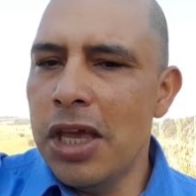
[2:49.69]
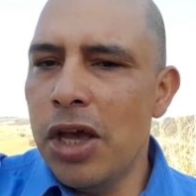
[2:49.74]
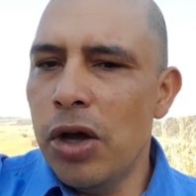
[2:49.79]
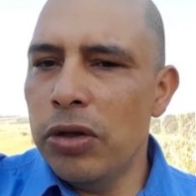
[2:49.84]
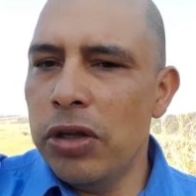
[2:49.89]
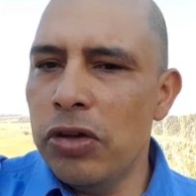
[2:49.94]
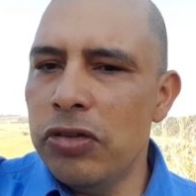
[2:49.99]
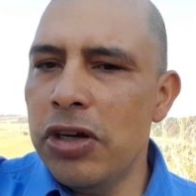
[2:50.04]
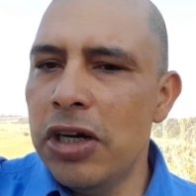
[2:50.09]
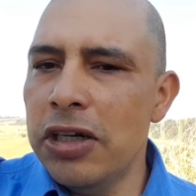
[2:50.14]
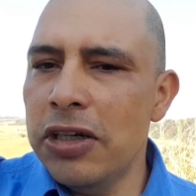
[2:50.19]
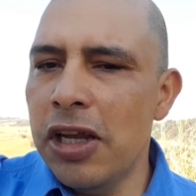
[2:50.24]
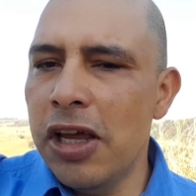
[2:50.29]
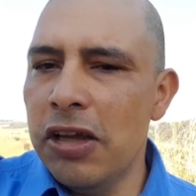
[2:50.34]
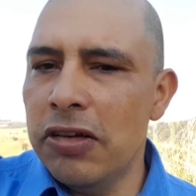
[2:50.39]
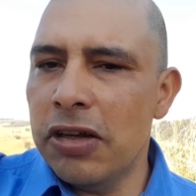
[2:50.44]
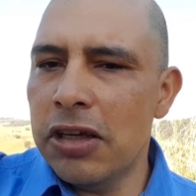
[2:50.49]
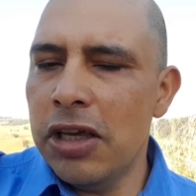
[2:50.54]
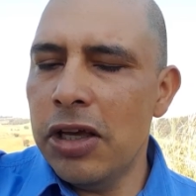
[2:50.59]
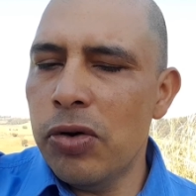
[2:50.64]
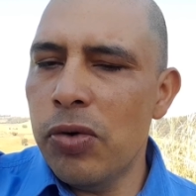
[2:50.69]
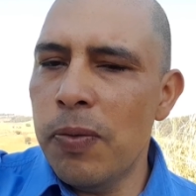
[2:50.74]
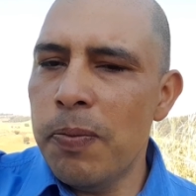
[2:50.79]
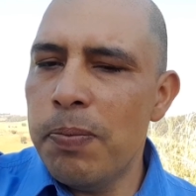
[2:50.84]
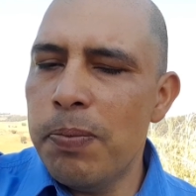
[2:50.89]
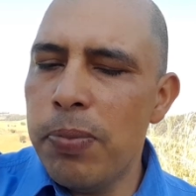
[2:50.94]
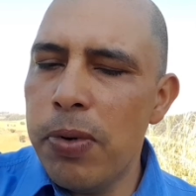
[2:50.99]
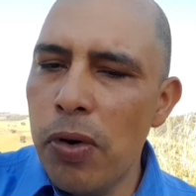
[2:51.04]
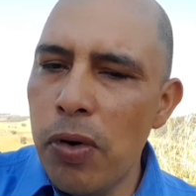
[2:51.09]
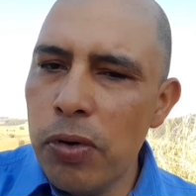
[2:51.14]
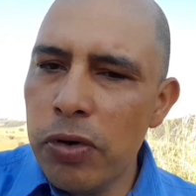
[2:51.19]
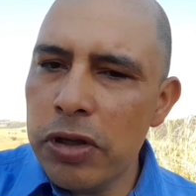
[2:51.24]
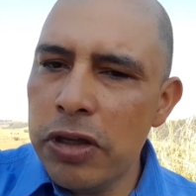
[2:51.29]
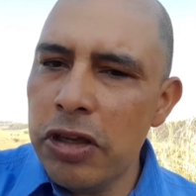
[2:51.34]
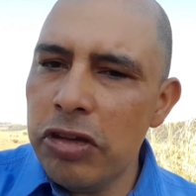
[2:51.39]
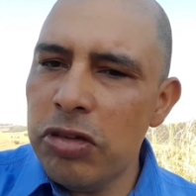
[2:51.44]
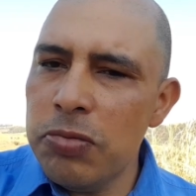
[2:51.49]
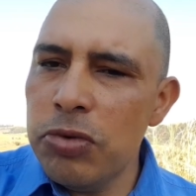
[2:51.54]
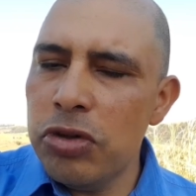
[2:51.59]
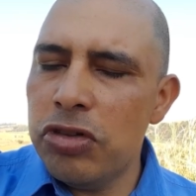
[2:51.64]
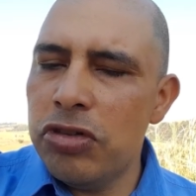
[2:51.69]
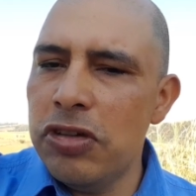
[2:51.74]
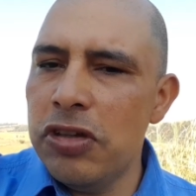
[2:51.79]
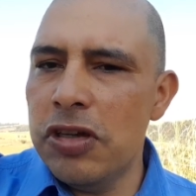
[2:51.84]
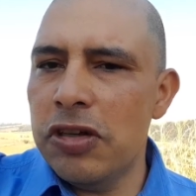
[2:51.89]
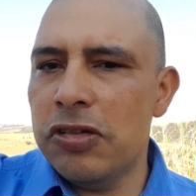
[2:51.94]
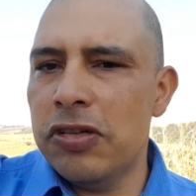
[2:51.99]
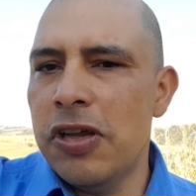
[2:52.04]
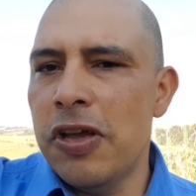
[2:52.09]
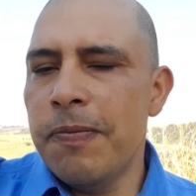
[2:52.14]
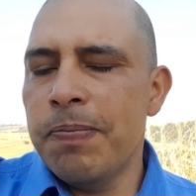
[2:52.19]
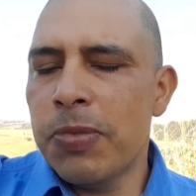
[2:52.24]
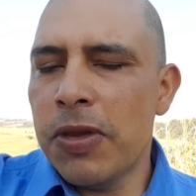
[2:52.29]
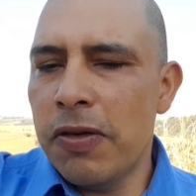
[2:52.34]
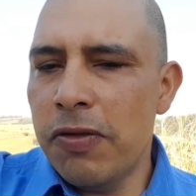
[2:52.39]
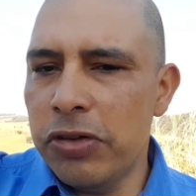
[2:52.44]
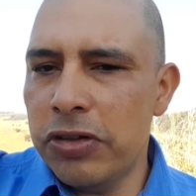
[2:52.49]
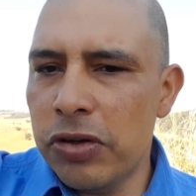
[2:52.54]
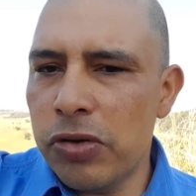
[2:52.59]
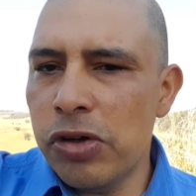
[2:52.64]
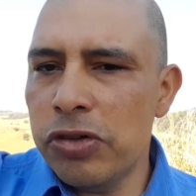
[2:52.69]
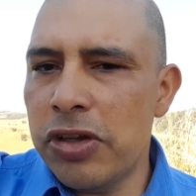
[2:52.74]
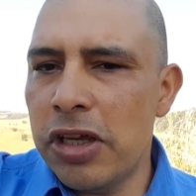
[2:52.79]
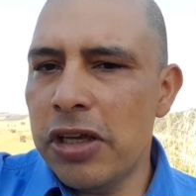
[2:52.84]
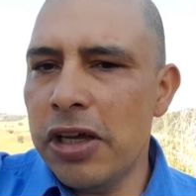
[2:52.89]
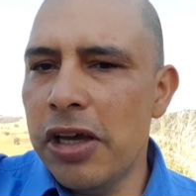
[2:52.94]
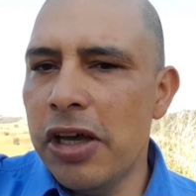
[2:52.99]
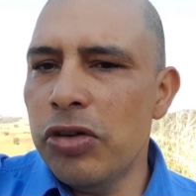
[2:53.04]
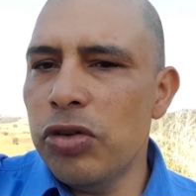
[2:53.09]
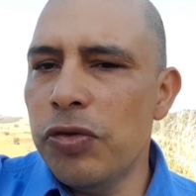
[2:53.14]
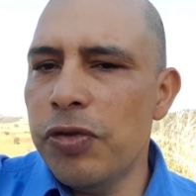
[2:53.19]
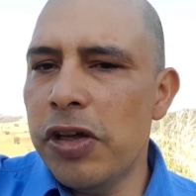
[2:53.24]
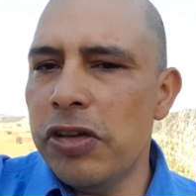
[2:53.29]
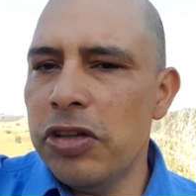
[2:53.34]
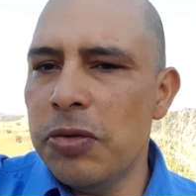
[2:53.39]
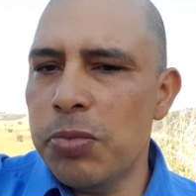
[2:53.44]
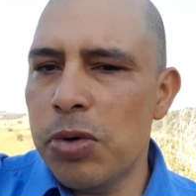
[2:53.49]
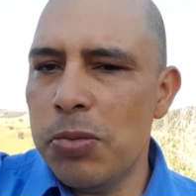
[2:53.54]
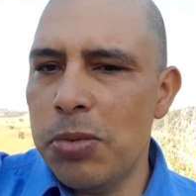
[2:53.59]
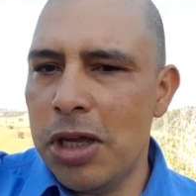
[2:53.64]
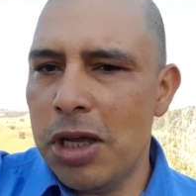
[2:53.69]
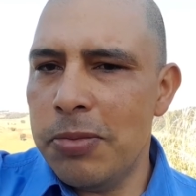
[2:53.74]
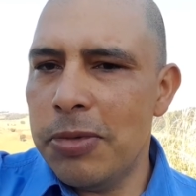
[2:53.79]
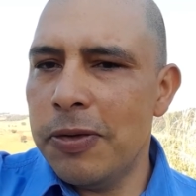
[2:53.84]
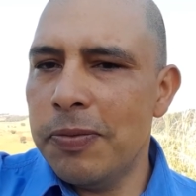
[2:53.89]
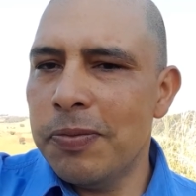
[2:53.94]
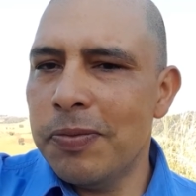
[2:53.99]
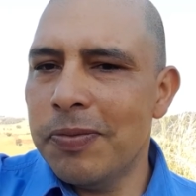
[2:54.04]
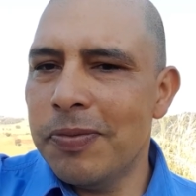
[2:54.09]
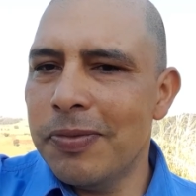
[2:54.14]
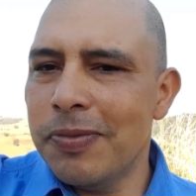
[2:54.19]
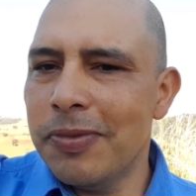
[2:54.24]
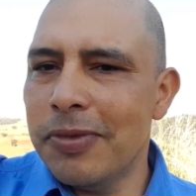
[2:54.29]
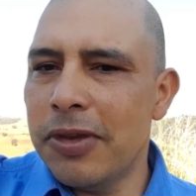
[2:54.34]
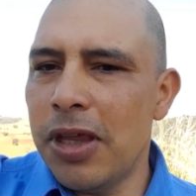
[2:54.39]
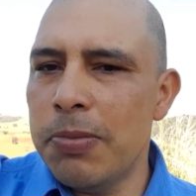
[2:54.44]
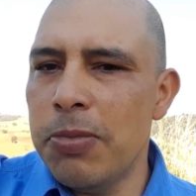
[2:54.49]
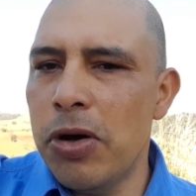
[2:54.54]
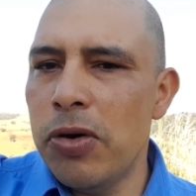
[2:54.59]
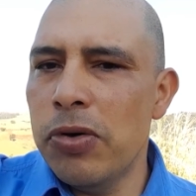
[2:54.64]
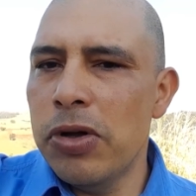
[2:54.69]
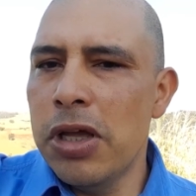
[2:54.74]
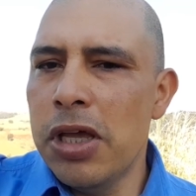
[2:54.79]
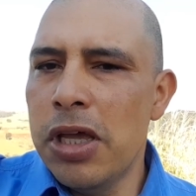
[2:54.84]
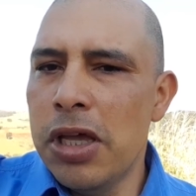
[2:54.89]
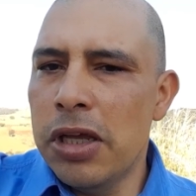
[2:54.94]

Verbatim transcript: Eu tenho certeza que com pouquíssimos dias você consegue resolver esse problema, tá bom?